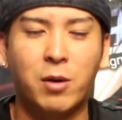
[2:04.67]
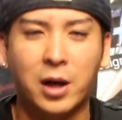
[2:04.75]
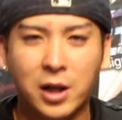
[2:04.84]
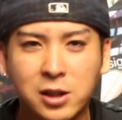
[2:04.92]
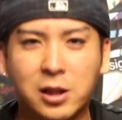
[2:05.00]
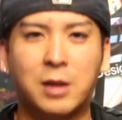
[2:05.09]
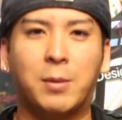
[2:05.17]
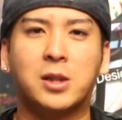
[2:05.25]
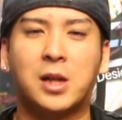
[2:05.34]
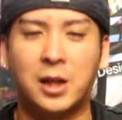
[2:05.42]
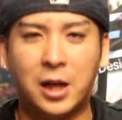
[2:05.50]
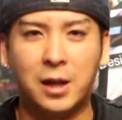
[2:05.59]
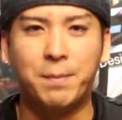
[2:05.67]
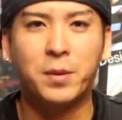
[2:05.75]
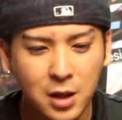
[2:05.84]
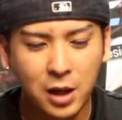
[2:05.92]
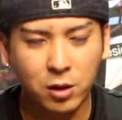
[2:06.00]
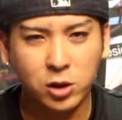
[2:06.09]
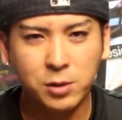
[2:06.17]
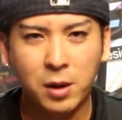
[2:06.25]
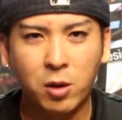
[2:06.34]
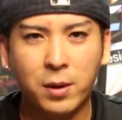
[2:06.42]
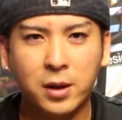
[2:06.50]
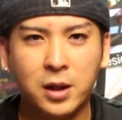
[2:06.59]
分かりやすくなってます、かなり。あの、
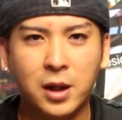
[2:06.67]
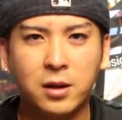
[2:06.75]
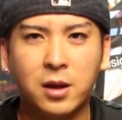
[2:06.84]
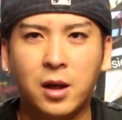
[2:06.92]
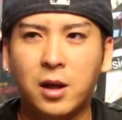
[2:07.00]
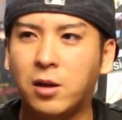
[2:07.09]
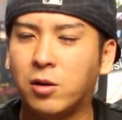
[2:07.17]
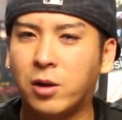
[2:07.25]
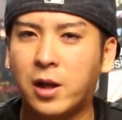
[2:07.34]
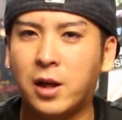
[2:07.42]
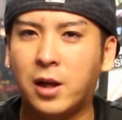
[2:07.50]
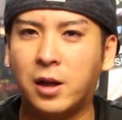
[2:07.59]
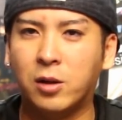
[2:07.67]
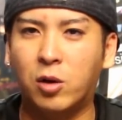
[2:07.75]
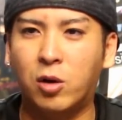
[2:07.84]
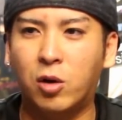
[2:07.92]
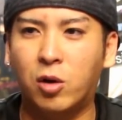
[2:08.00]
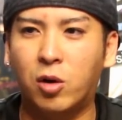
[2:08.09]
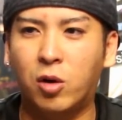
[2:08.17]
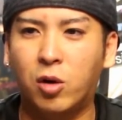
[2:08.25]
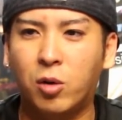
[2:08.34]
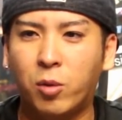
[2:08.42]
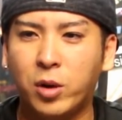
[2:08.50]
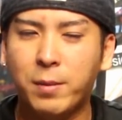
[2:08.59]
スマホ版になっているので、あ
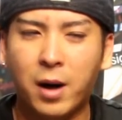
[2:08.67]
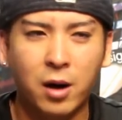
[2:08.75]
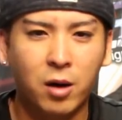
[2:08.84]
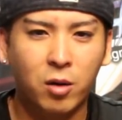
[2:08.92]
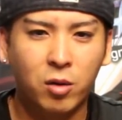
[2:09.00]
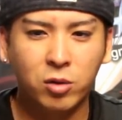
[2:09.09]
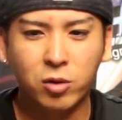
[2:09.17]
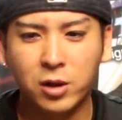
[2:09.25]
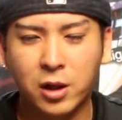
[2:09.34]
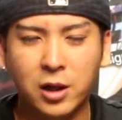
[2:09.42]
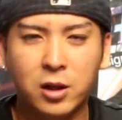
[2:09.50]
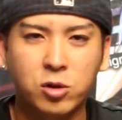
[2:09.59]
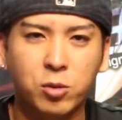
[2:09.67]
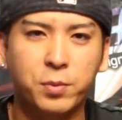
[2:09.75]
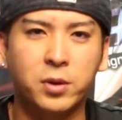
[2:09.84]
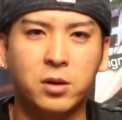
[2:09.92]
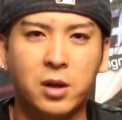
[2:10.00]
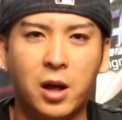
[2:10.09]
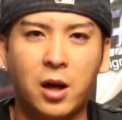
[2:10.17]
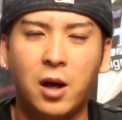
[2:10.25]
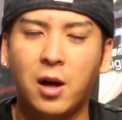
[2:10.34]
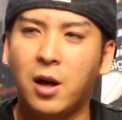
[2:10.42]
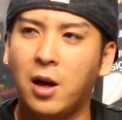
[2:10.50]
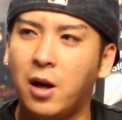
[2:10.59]
のー、もう今、本当にね、ネットショップっ
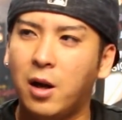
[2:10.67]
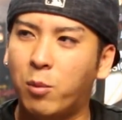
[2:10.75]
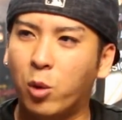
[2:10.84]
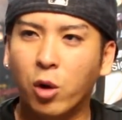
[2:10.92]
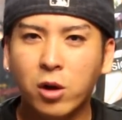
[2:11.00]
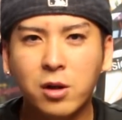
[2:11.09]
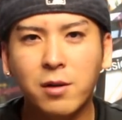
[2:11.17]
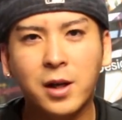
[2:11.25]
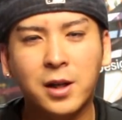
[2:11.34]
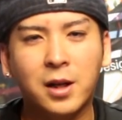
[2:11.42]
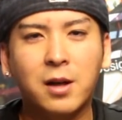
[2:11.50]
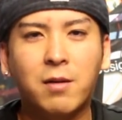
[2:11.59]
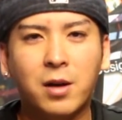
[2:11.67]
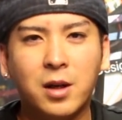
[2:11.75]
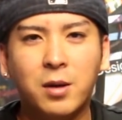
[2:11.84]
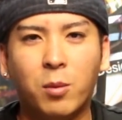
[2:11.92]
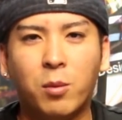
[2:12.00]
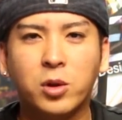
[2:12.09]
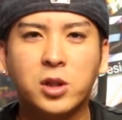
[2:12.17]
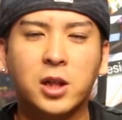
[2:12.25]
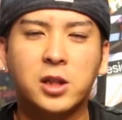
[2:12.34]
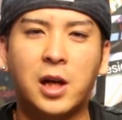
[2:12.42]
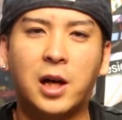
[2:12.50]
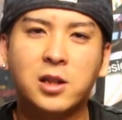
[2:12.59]
て、もうろくわり、ななわり、もし
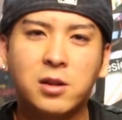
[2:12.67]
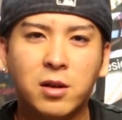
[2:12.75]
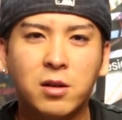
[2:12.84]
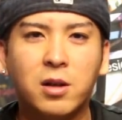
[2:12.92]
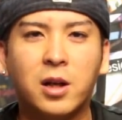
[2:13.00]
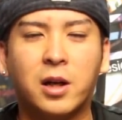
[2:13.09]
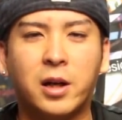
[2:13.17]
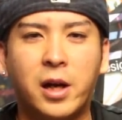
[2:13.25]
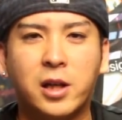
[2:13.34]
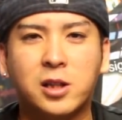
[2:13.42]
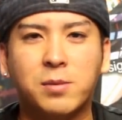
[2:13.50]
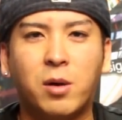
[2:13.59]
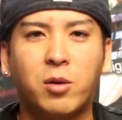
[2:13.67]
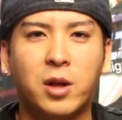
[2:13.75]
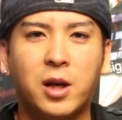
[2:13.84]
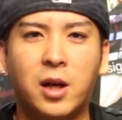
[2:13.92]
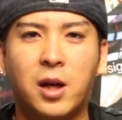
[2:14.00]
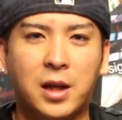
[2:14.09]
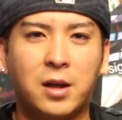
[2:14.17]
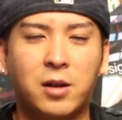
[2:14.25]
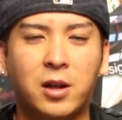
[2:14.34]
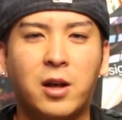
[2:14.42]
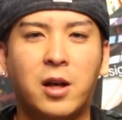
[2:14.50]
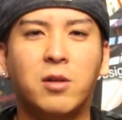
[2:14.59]
かしたらはちわりぐらいがね、スマホで見て
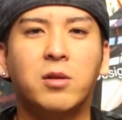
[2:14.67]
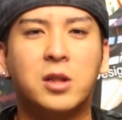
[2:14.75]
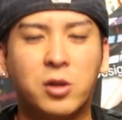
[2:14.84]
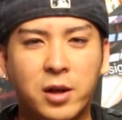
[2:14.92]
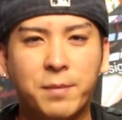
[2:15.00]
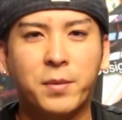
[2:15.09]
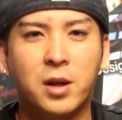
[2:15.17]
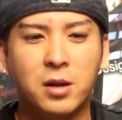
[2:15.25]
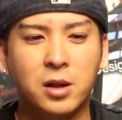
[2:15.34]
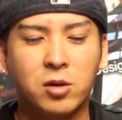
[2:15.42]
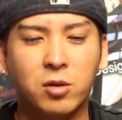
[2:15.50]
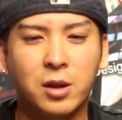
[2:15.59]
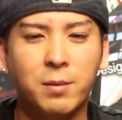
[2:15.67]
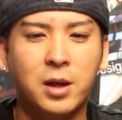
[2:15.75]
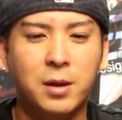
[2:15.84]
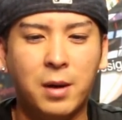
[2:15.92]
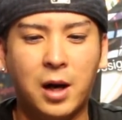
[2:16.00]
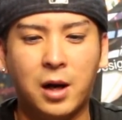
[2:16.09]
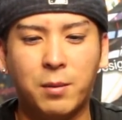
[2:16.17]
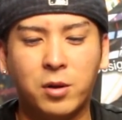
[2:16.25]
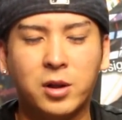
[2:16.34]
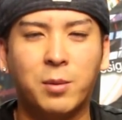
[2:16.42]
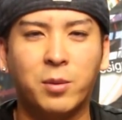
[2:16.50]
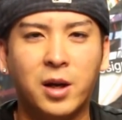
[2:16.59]
くれてはいるんですよね。で、そのためにまあ、
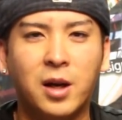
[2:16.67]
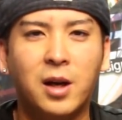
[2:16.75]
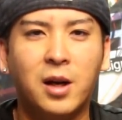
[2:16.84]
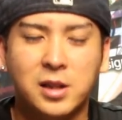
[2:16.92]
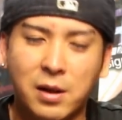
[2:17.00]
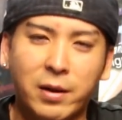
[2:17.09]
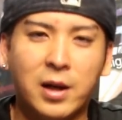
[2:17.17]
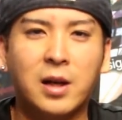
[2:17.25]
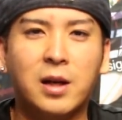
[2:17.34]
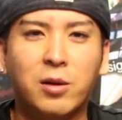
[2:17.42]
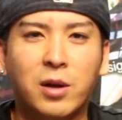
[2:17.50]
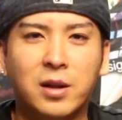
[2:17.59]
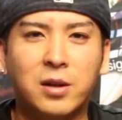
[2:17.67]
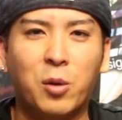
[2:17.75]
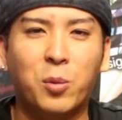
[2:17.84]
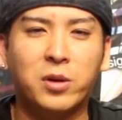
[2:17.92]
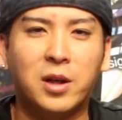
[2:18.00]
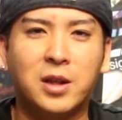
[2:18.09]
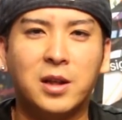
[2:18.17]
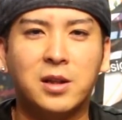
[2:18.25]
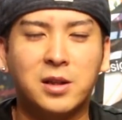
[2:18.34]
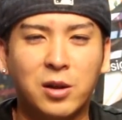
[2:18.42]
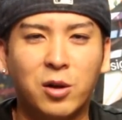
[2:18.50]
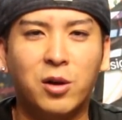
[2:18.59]
僕らもね、いつかはやらないとなって思っていたん
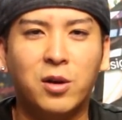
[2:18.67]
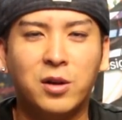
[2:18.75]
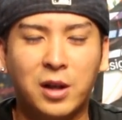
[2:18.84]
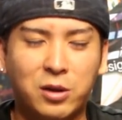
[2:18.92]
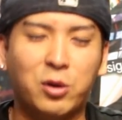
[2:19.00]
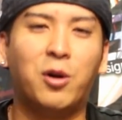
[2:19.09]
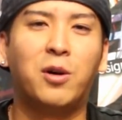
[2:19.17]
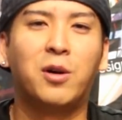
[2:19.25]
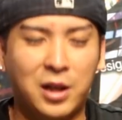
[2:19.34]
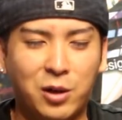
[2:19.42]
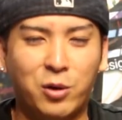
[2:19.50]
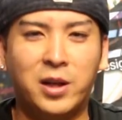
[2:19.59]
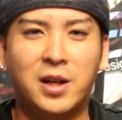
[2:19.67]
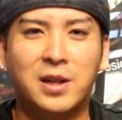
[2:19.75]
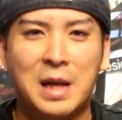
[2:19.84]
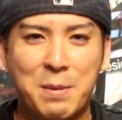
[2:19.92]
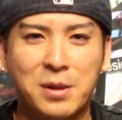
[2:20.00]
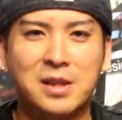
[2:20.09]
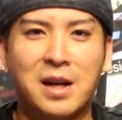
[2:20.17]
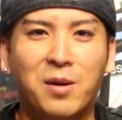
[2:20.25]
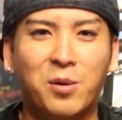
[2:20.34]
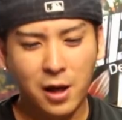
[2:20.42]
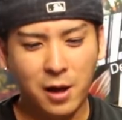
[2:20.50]
ですけど、やっとできるようになりました。